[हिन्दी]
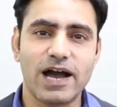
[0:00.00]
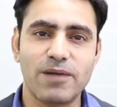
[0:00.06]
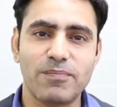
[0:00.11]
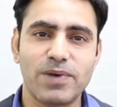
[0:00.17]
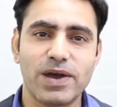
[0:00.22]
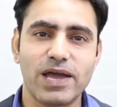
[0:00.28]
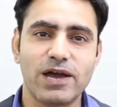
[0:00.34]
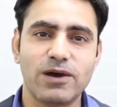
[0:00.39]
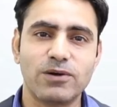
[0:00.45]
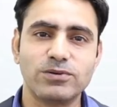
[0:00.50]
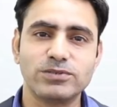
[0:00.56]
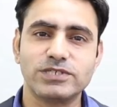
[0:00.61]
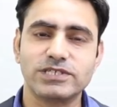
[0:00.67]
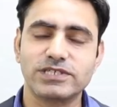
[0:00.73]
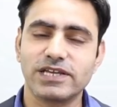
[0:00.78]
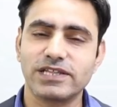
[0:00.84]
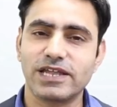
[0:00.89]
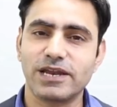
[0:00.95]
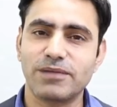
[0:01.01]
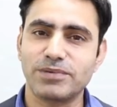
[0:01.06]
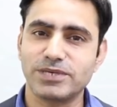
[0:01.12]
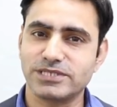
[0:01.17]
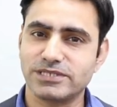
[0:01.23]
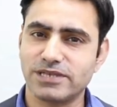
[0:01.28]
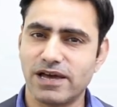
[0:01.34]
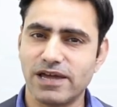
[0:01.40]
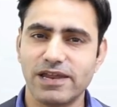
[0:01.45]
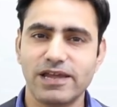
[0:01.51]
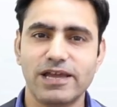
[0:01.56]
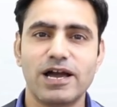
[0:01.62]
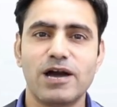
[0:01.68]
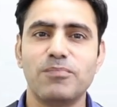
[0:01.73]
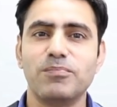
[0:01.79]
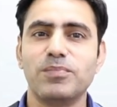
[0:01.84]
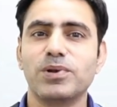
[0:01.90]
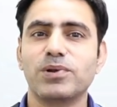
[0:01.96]
आ पाया हूँ जिसके अंदर आप सारे
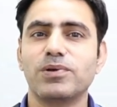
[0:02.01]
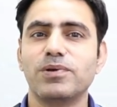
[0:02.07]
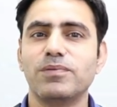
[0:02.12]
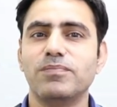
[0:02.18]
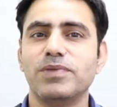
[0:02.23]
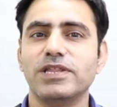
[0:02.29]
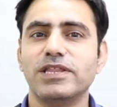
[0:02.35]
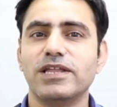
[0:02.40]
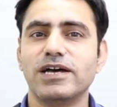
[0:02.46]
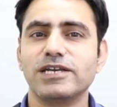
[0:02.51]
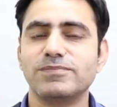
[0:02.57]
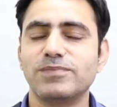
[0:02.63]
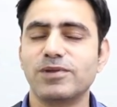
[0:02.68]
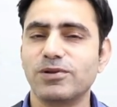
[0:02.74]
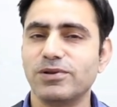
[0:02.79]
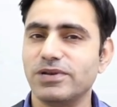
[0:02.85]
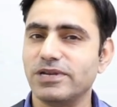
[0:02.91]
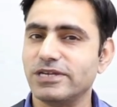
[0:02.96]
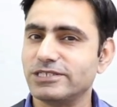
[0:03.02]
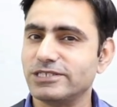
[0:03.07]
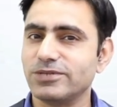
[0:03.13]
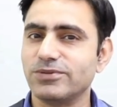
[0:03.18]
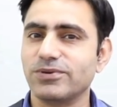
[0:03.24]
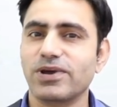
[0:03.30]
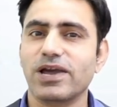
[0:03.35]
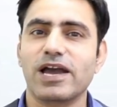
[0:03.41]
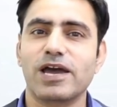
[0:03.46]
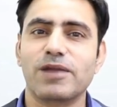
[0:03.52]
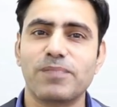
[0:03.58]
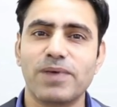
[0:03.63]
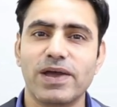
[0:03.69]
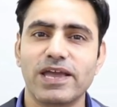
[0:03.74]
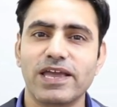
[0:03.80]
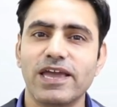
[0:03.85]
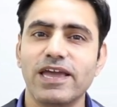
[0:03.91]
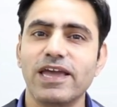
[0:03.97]
काम बिल्कुल बिंदास बिल्कुल निश्चिंत होकर कर
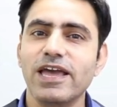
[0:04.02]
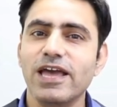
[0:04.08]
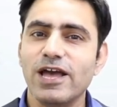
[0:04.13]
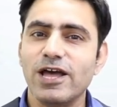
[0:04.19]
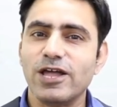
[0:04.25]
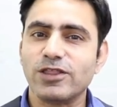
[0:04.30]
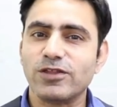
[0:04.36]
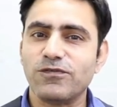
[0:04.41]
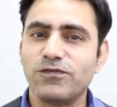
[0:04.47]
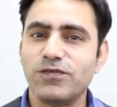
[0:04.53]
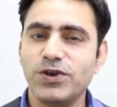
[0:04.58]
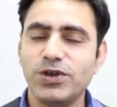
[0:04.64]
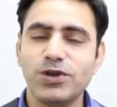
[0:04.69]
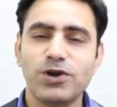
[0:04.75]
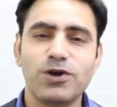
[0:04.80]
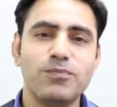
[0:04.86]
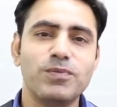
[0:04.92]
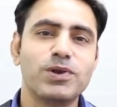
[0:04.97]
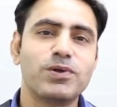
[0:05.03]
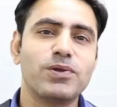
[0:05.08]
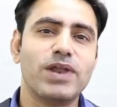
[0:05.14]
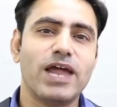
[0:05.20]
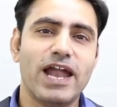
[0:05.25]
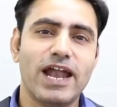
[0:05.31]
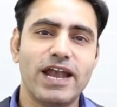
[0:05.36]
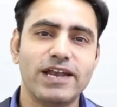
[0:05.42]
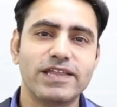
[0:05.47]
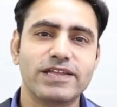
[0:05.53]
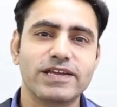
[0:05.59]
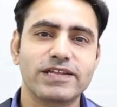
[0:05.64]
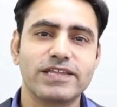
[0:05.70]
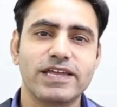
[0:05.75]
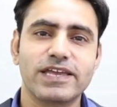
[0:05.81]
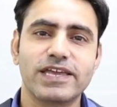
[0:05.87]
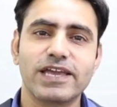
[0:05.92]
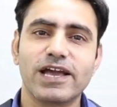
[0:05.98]
पाएंगे तो वीडियो को बिल्कुल एंड तक
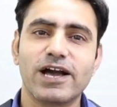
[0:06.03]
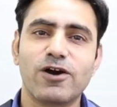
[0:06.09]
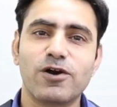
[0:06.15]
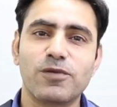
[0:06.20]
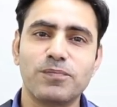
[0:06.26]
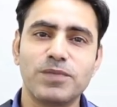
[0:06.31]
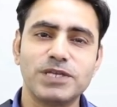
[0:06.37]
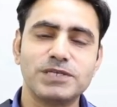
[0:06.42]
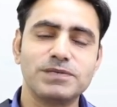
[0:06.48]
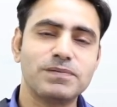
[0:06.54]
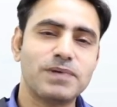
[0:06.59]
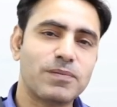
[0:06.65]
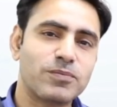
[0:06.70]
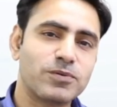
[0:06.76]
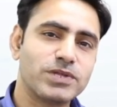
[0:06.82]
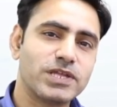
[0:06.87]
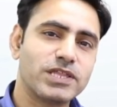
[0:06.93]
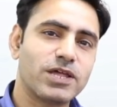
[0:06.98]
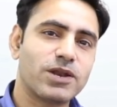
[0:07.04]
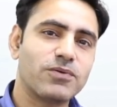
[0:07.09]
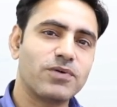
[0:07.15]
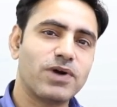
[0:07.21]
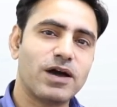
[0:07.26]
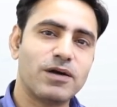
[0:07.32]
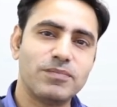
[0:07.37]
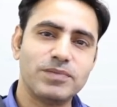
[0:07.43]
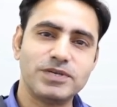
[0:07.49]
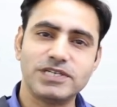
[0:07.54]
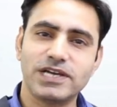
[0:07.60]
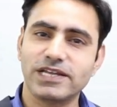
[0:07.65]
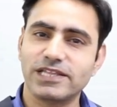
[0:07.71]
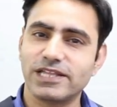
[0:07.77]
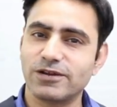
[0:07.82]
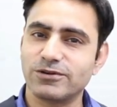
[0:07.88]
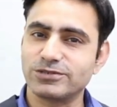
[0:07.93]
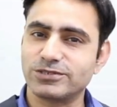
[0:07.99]
देखिएगा और बीच में आपको देता रहूँगा हमेशा की
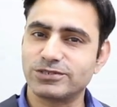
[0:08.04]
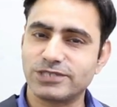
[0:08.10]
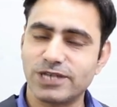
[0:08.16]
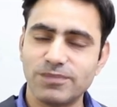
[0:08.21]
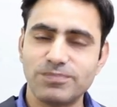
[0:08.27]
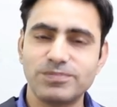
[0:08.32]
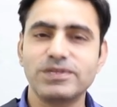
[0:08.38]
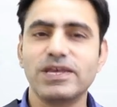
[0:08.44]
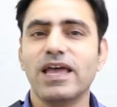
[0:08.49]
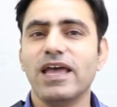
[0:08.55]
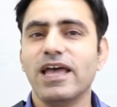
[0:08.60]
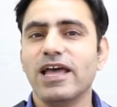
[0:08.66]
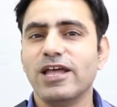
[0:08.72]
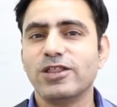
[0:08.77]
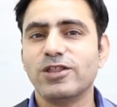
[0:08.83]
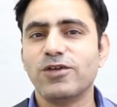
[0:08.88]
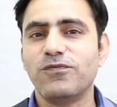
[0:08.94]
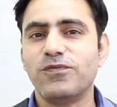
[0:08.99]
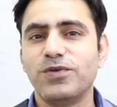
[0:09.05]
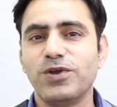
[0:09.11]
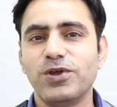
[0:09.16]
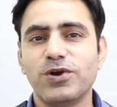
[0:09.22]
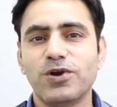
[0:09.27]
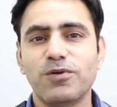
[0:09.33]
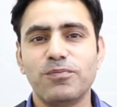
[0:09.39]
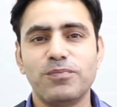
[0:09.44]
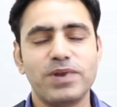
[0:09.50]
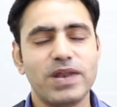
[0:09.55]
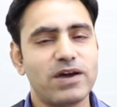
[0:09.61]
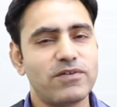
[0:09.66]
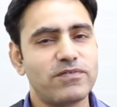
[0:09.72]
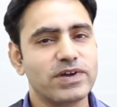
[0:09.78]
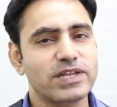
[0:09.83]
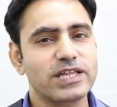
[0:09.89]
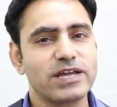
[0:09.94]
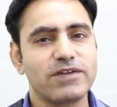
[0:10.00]
तरह कुछ टिप्स तो वीडियो को बिना
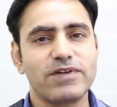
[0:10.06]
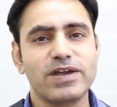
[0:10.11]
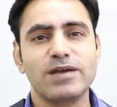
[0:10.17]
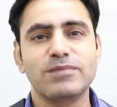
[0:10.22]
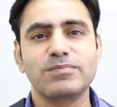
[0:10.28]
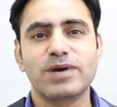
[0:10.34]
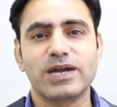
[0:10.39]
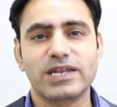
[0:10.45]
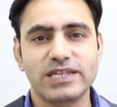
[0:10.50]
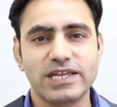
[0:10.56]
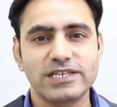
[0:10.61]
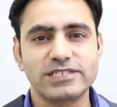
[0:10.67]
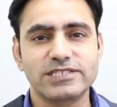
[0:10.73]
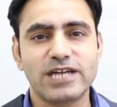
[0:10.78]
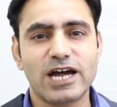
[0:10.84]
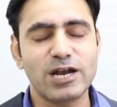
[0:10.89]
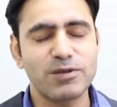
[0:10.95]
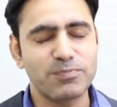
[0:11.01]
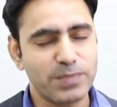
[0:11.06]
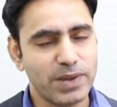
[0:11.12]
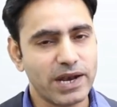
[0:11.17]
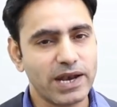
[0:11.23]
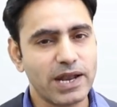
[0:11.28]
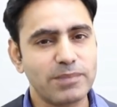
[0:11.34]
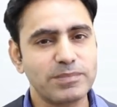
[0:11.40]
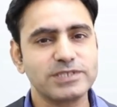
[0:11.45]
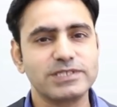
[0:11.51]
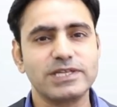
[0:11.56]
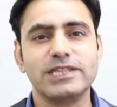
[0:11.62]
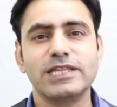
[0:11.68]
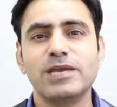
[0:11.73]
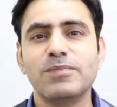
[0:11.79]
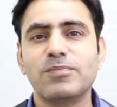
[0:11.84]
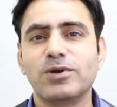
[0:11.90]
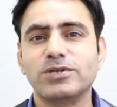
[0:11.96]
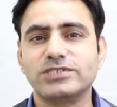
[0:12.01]
वक्त गवाए हम करते हैं स्टार्ट मेरा नाम है
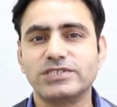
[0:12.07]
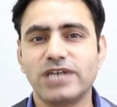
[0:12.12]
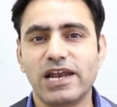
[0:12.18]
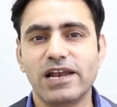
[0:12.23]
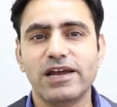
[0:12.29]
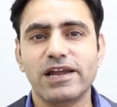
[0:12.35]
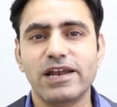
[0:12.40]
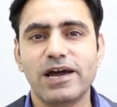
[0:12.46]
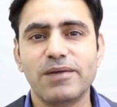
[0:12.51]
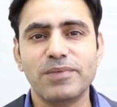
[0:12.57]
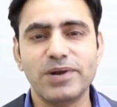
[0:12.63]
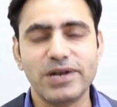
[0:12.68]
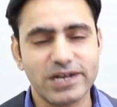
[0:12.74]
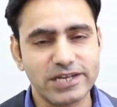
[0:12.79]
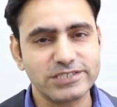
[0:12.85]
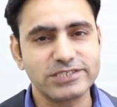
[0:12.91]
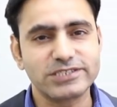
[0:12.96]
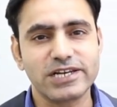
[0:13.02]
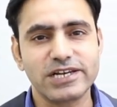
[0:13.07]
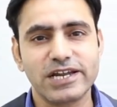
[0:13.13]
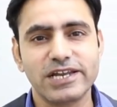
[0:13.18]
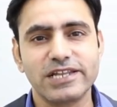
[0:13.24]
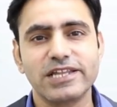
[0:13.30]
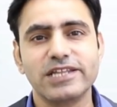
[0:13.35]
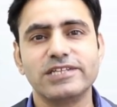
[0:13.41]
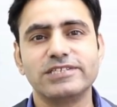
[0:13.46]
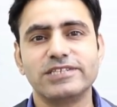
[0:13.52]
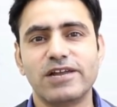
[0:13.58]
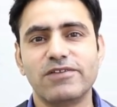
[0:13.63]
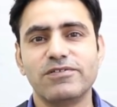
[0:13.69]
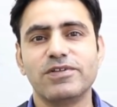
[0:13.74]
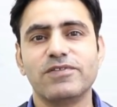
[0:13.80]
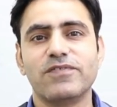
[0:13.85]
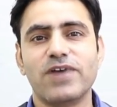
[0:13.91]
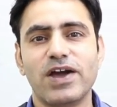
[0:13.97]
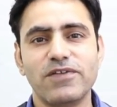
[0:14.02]
संदीप और चैनल का नाम है डिजिटल इंडियन चैनल
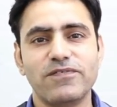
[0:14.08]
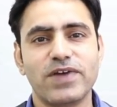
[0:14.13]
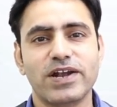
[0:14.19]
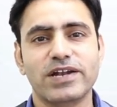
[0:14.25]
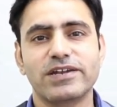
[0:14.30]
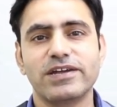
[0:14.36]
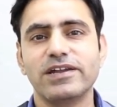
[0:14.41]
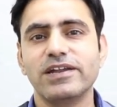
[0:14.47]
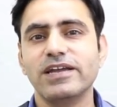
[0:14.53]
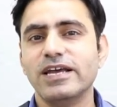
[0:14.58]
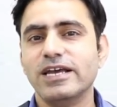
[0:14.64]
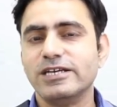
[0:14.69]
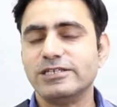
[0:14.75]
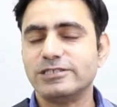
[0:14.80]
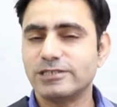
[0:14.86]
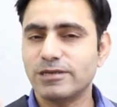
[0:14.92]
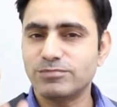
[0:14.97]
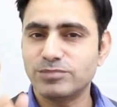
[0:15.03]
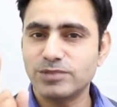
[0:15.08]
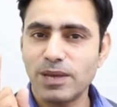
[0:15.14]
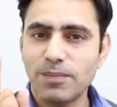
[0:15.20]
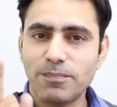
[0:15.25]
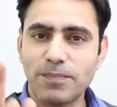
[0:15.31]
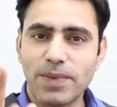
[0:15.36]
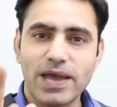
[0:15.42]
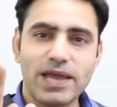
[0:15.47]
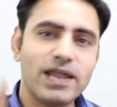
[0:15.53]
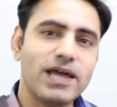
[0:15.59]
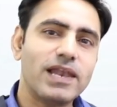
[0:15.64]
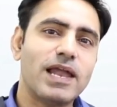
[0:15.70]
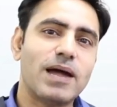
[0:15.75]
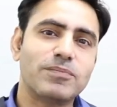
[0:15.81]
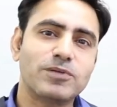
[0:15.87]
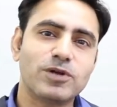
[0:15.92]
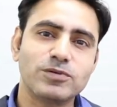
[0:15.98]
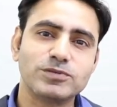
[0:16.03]
द वाई फैक्टर सबसे पहला
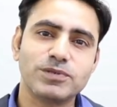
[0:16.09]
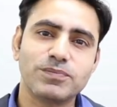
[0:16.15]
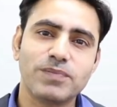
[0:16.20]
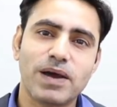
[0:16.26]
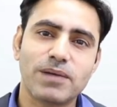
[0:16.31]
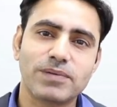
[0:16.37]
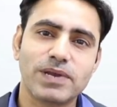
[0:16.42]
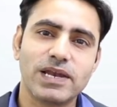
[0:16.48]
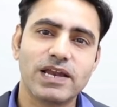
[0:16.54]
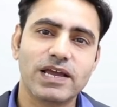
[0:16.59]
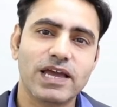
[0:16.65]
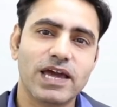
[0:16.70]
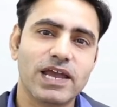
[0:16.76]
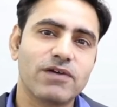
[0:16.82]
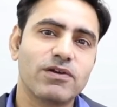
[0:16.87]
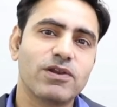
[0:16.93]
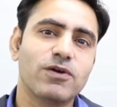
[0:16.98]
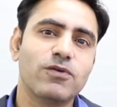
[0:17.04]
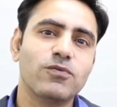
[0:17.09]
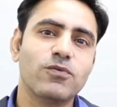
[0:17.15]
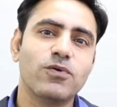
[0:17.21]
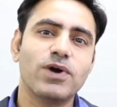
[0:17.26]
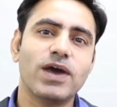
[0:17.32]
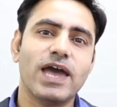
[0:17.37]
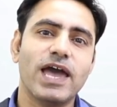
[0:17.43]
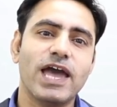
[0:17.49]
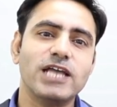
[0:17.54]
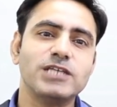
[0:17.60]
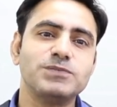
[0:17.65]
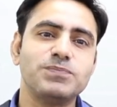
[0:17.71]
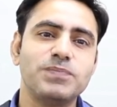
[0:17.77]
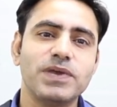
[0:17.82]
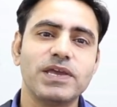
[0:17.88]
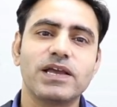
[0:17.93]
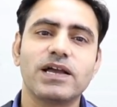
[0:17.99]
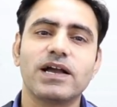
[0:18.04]
लैपटॉप जो मैं आपके लिए लेके आने वाला हूँ वो है एच
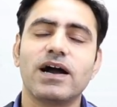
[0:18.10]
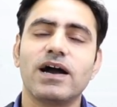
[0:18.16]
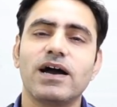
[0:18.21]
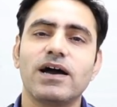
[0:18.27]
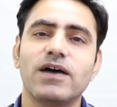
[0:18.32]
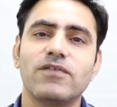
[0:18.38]
का